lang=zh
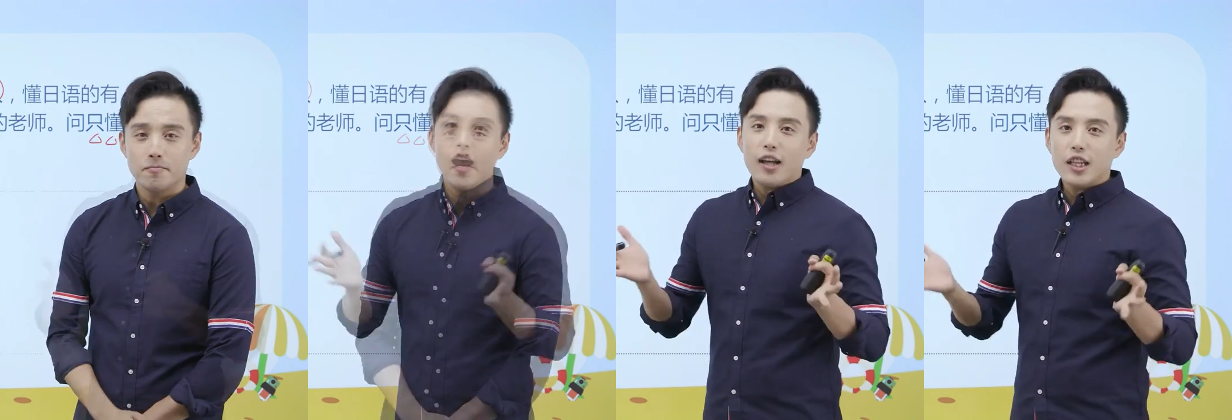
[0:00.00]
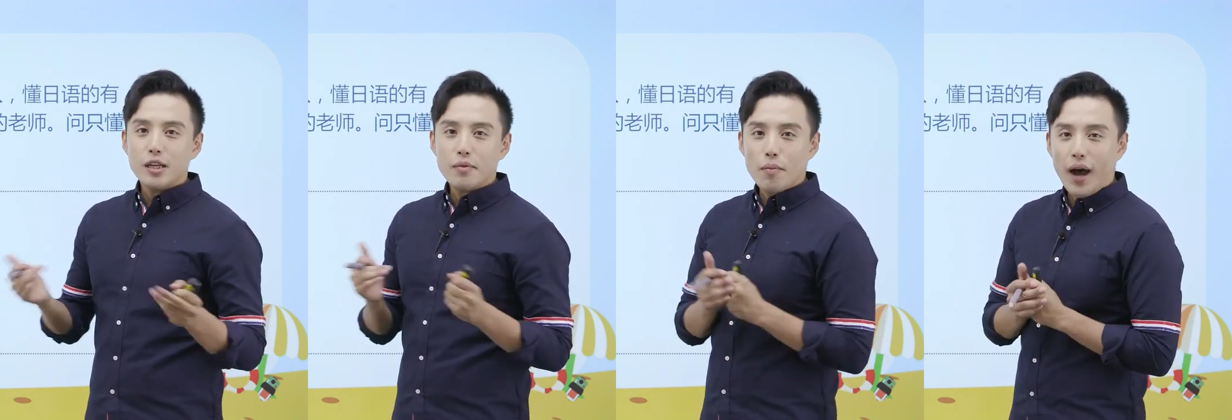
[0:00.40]
好的，
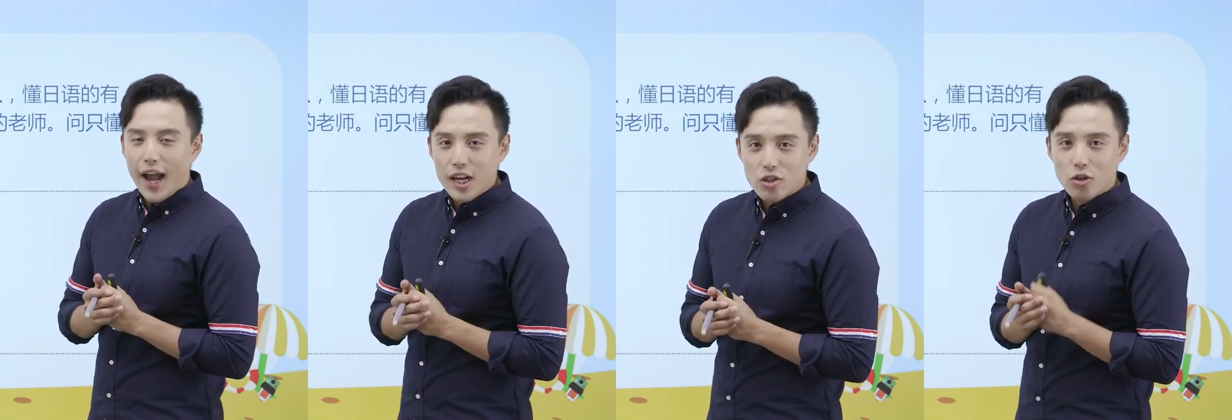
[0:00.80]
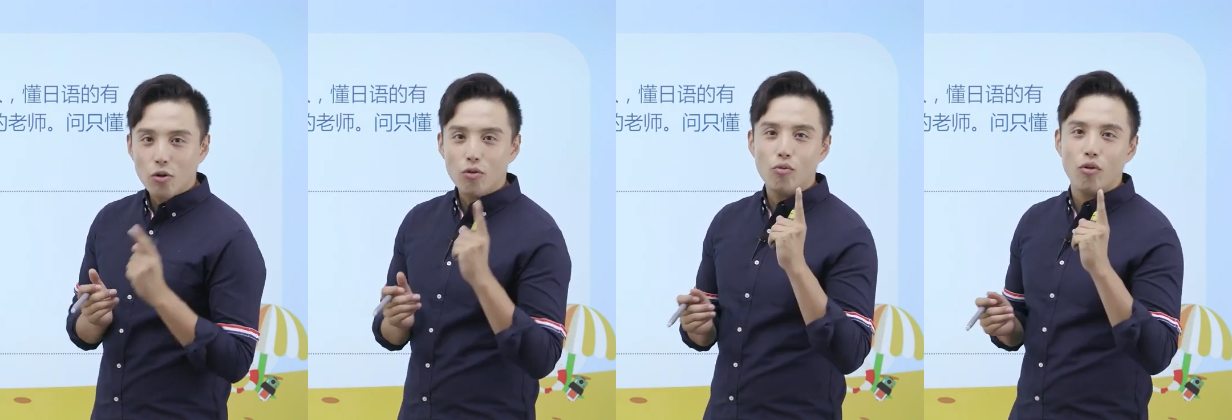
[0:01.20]
那么我们还是
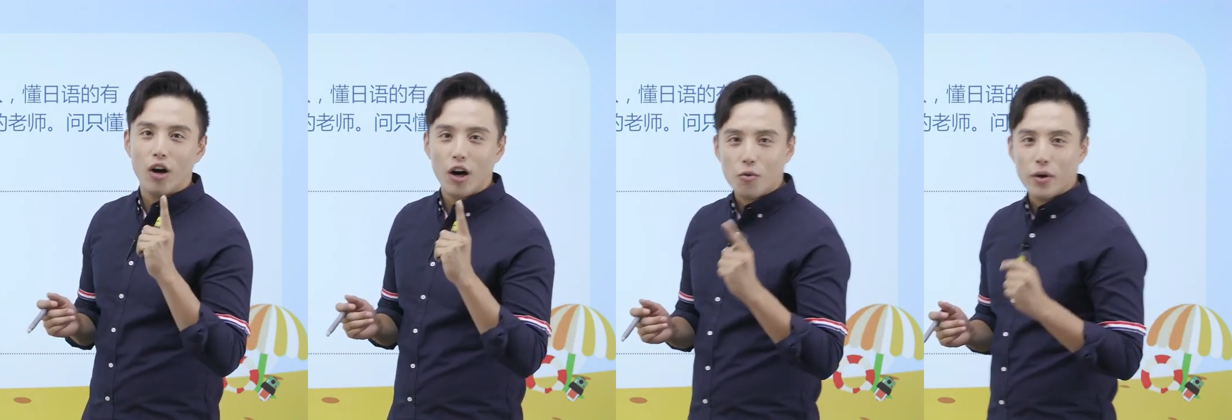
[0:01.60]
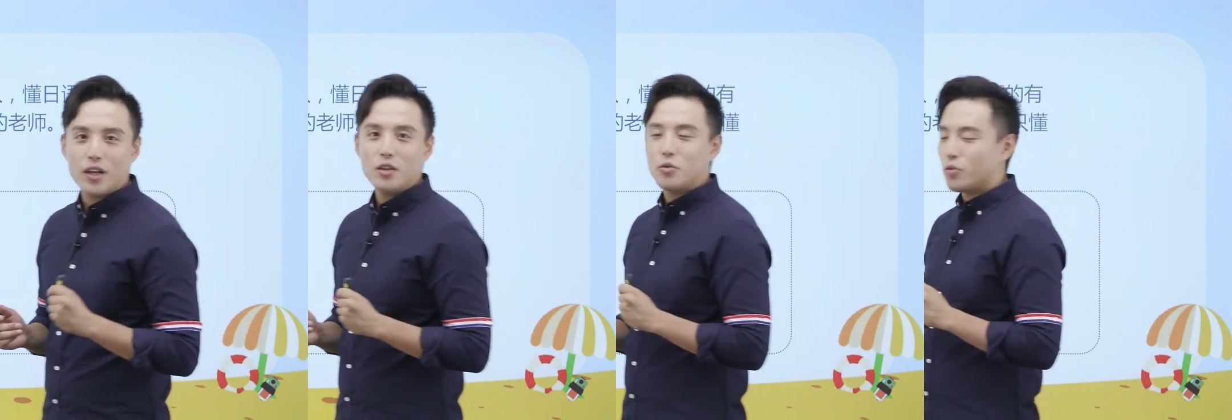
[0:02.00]
通过韦
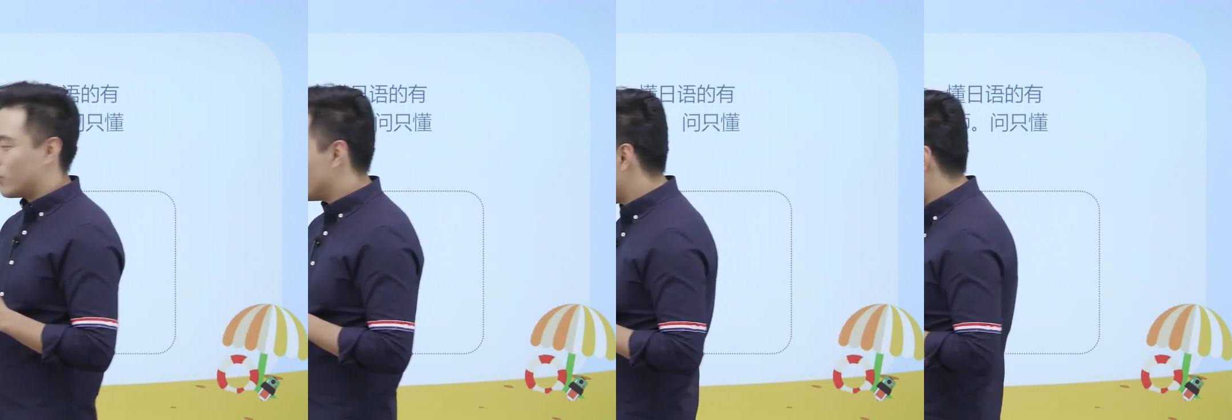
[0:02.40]
恩图